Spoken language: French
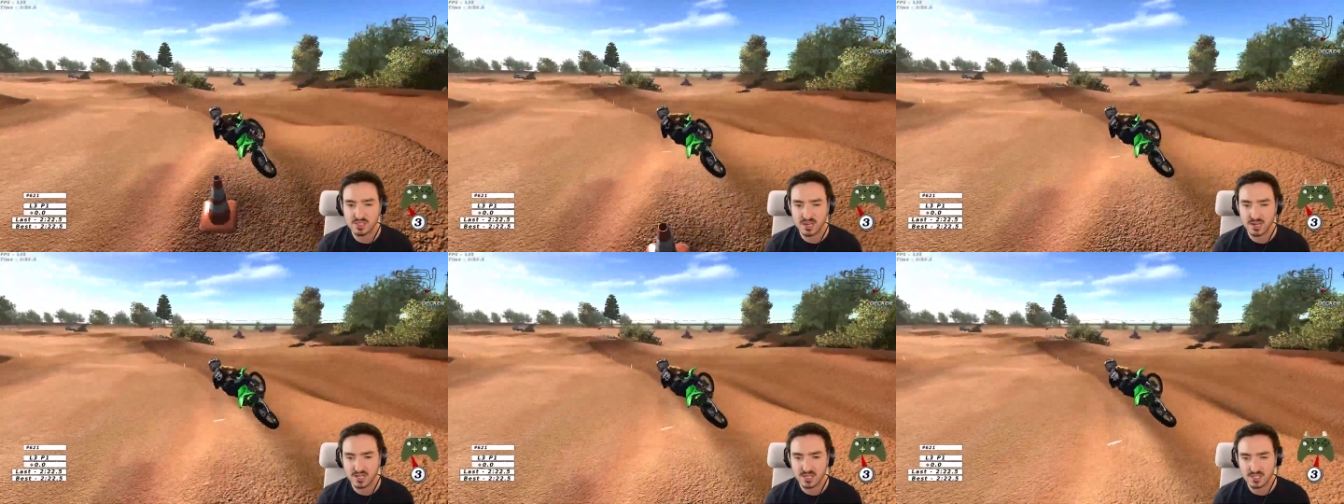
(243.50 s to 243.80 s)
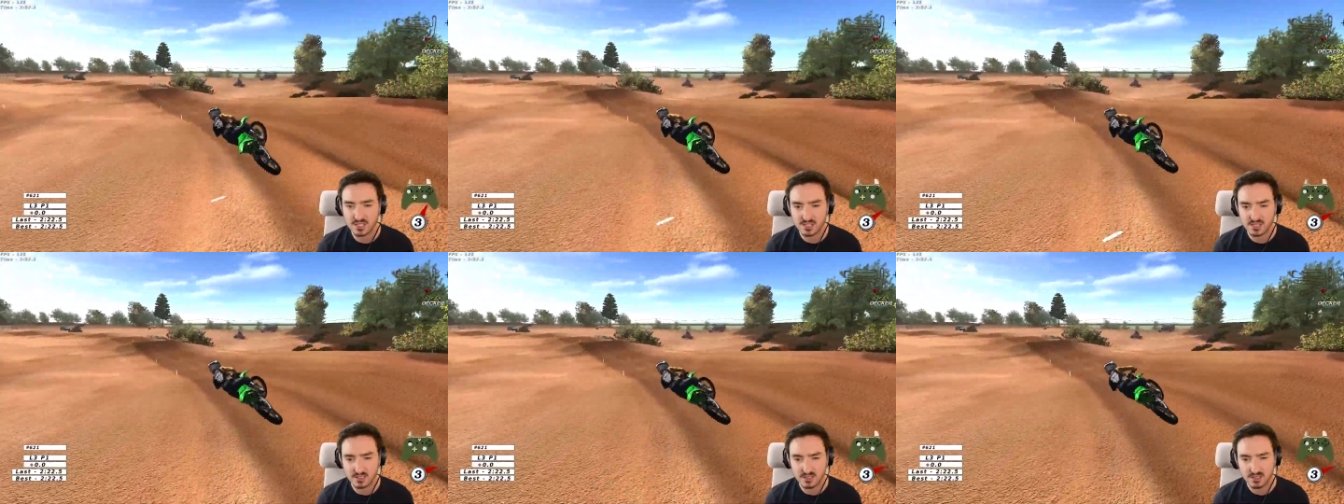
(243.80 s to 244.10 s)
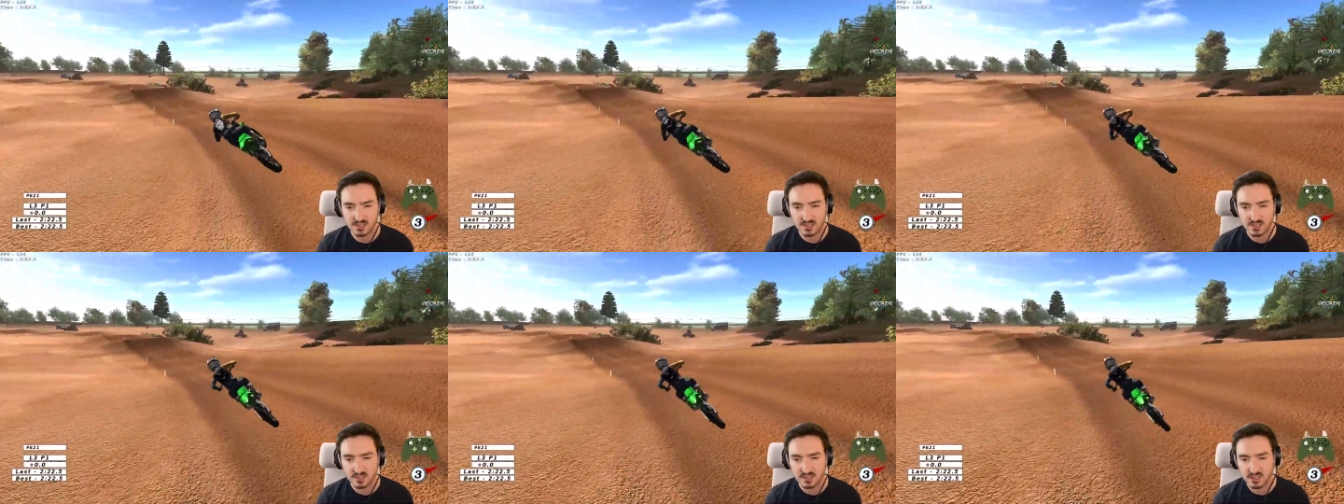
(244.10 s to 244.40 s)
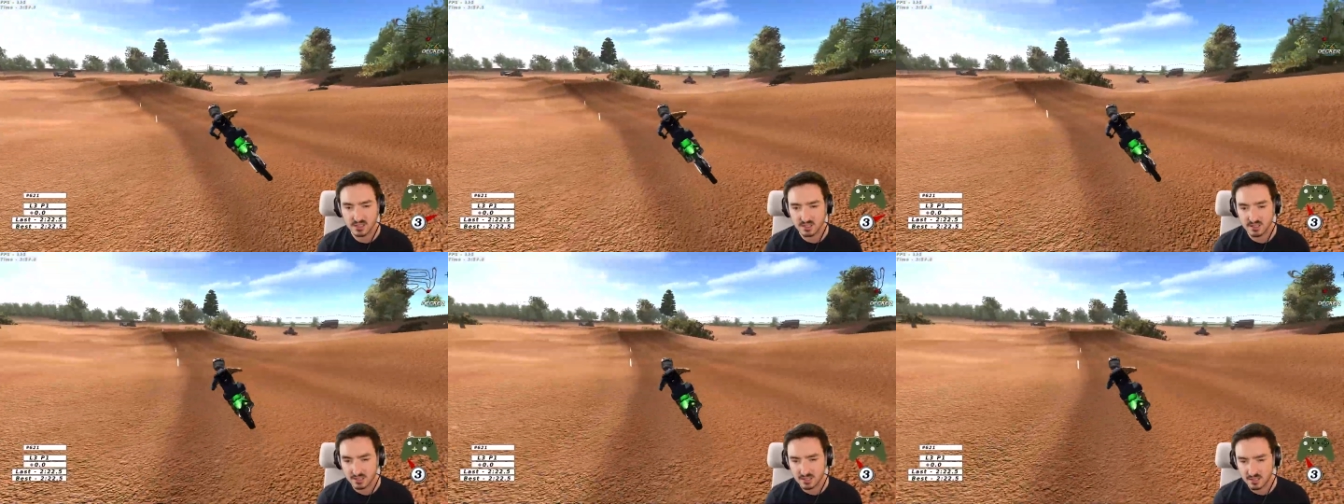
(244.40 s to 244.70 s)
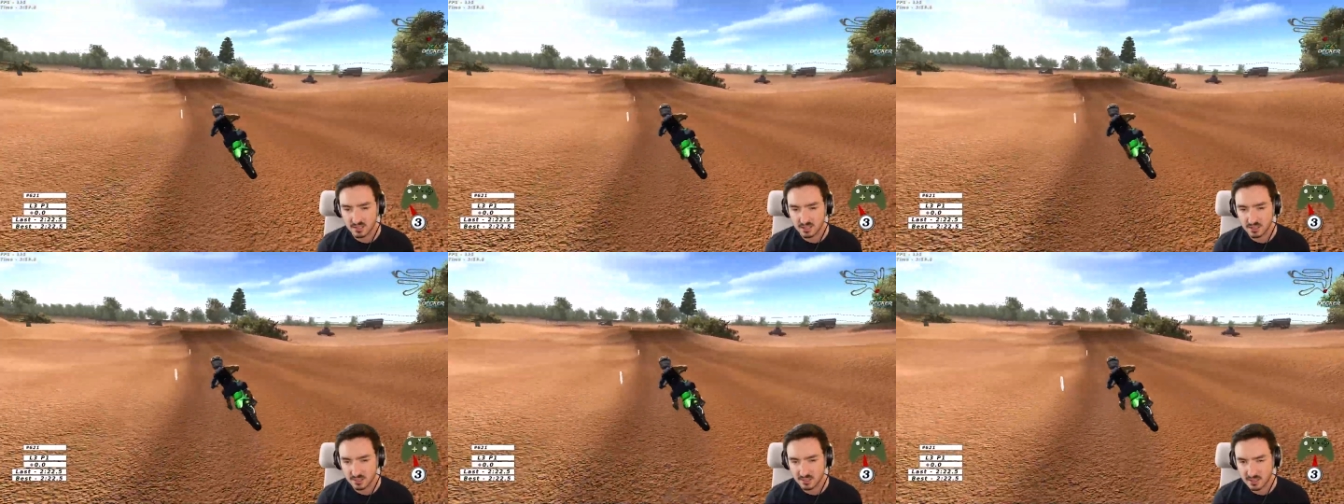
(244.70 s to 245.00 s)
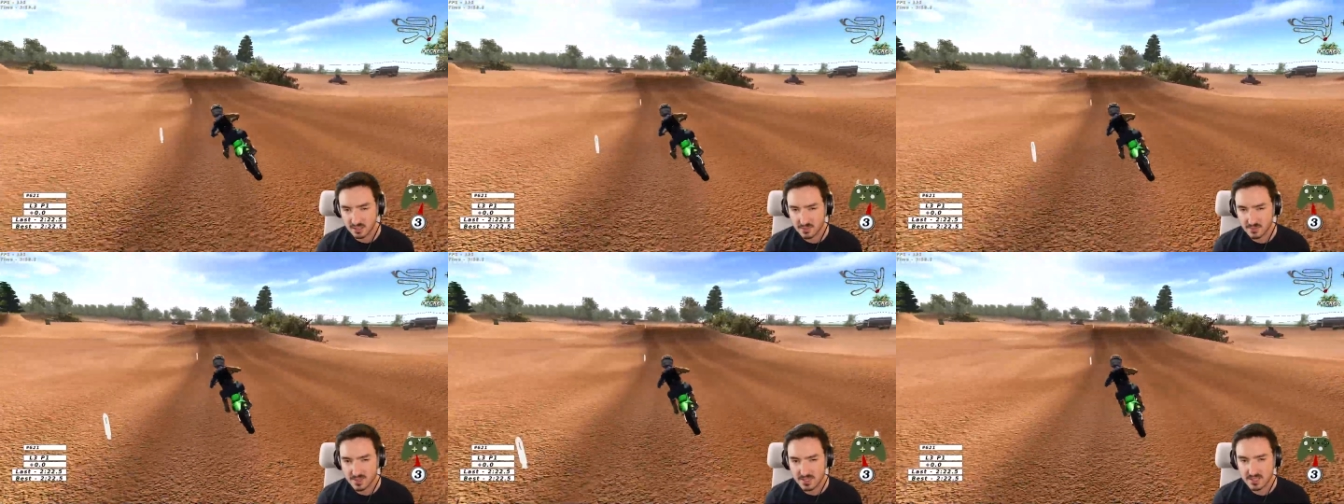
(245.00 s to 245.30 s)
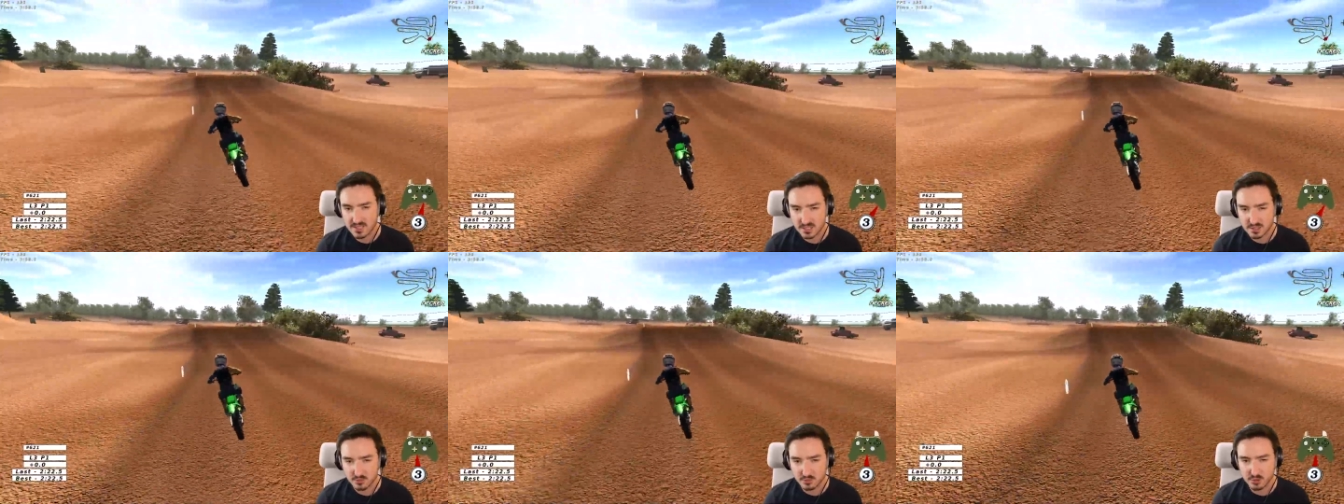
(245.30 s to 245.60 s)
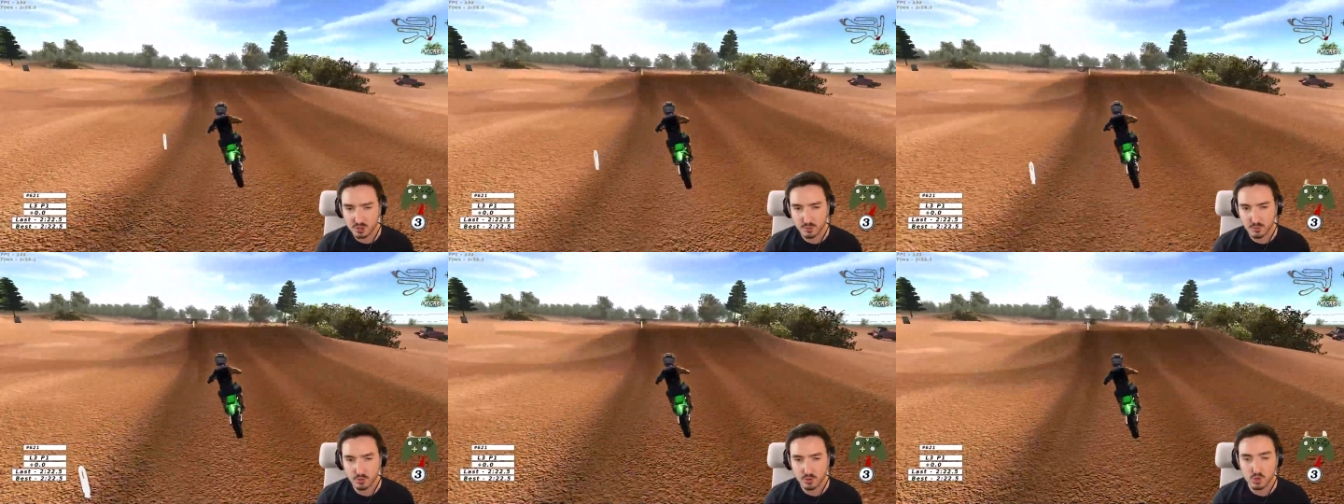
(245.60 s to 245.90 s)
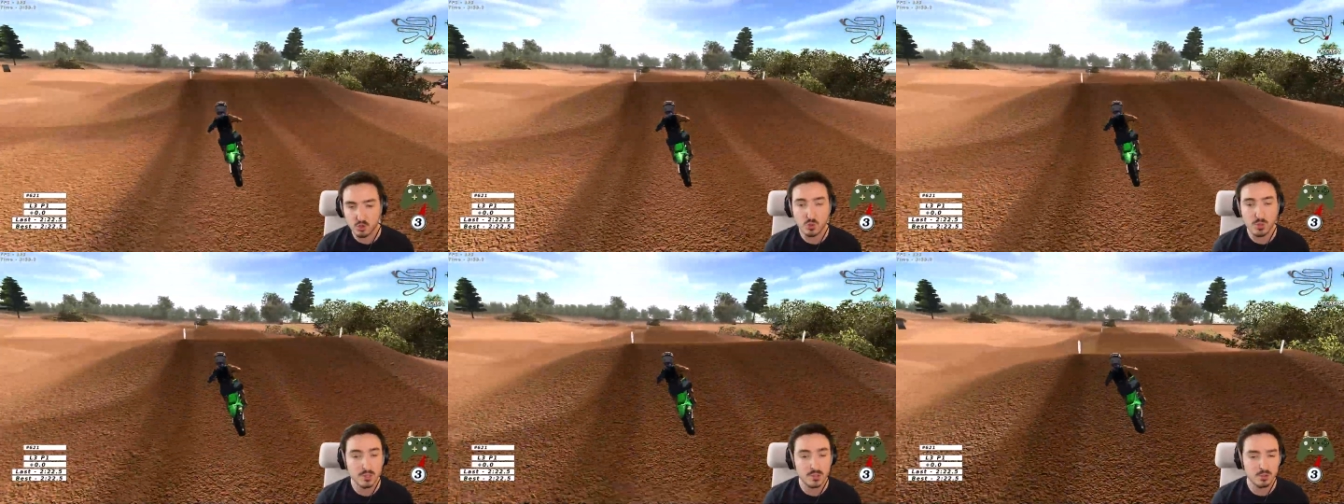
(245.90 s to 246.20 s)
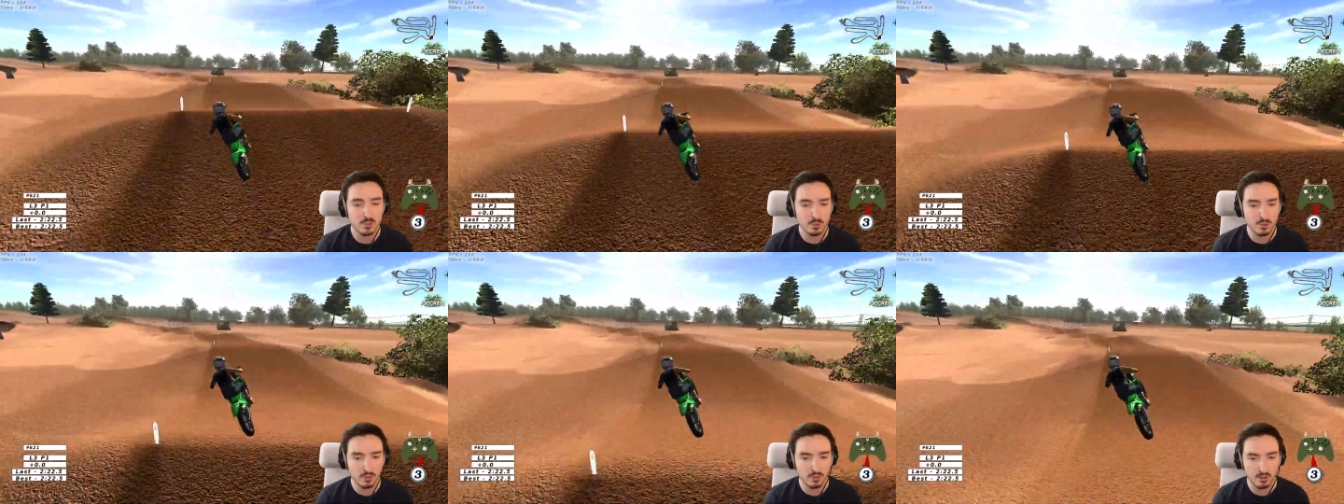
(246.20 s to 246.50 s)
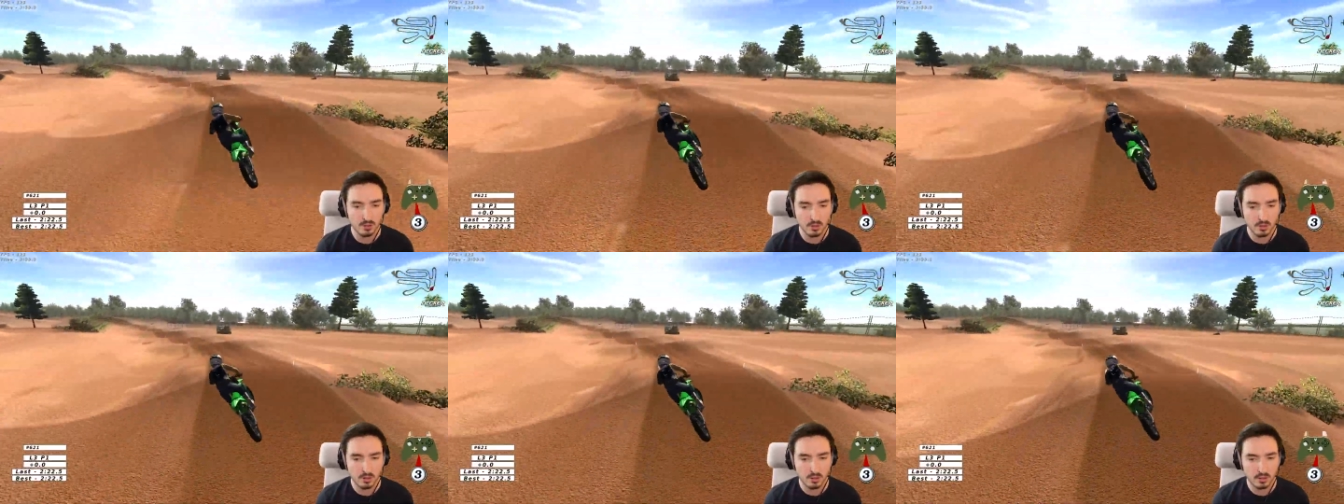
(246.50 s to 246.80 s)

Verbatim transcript: à l'acheter, imaginez-vous comment le jeu est dur,